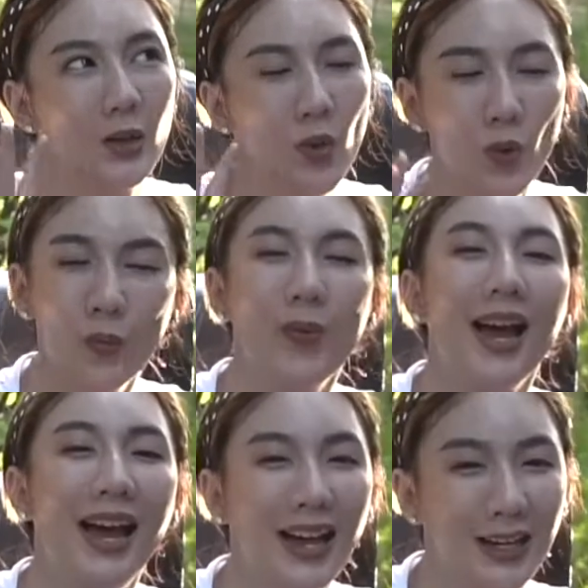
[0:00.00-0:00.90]
คุ้ม
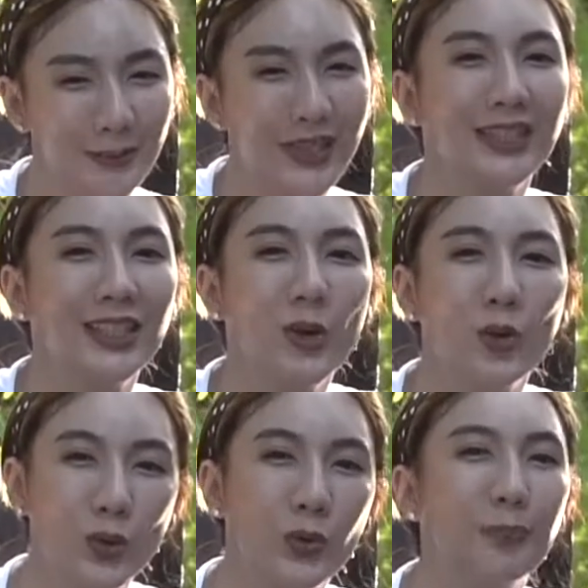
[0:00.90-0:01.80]
ค่ากับเงินที่ลง
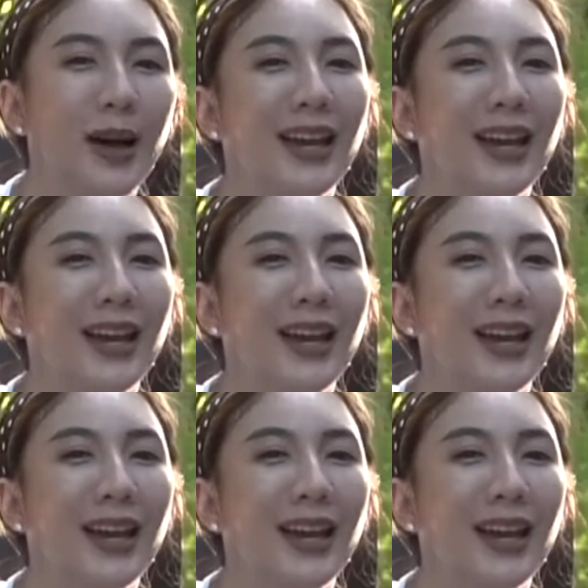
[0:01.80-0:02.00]
ทุนไป